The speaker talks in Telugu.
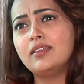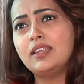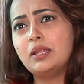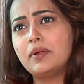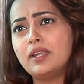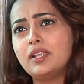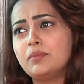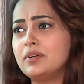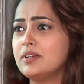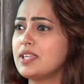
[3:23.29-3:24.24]

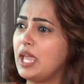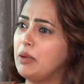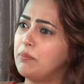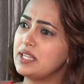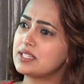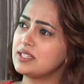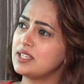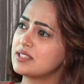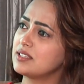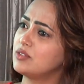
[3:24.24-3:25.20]
నిలబడ్డము
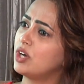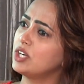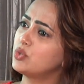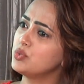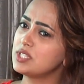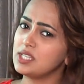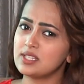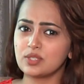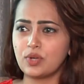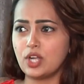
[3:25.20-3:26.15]
హెల్ప్లెస్నెస్ ఒక టూ
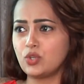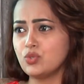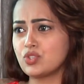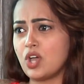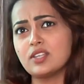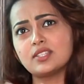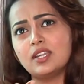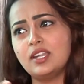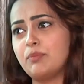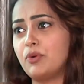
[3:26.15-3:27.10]
సీన్స్ ఒక టూ సాంగ్స్
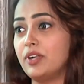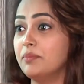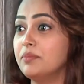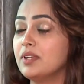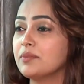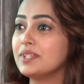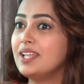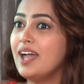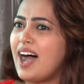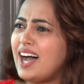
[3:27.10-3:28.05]
అండ్ వెళ్ళిపోవడం hmm.
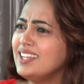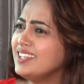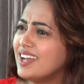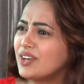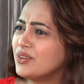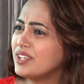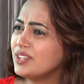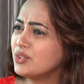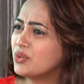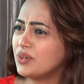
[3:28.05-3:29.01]
అది నాకు
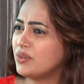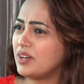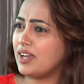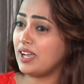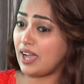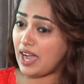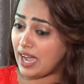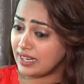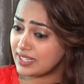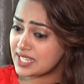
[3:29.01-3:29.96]
ఎందుకో
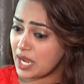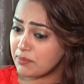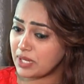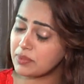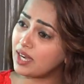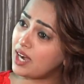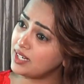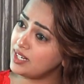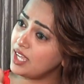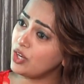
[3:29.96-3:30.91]
అట్ ద సేమ్ టైం నాకు
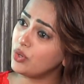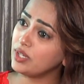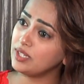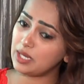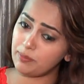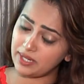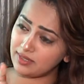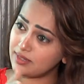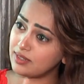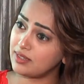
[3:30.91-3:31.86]
కన్నడలో ఇంకా
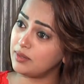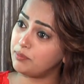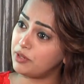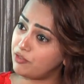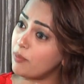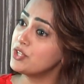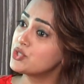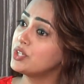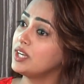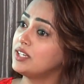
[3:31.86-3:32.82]
బెటర్ పర్ఫార్మెన్స్
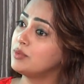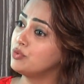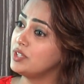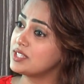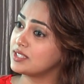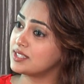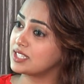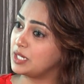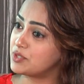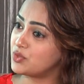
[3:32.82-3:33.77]
ఓరియంటెడ్ మూవీస్
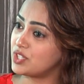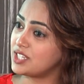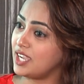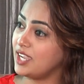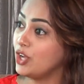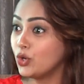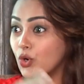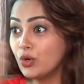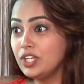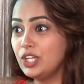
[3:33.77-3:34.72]
స్క్రిప్ట్స్ వచ్చాయి
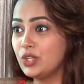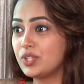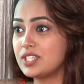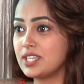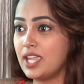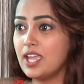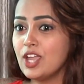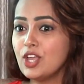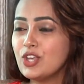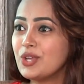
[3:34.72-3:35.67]
కొంకణిలో వచ్చాయి
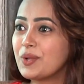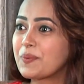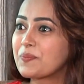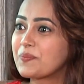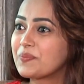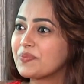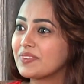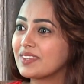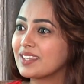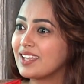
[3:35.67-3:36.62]
అండ్ కొంకణిలో లైక్
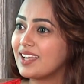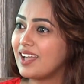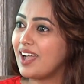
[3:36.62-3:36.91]
విమెన్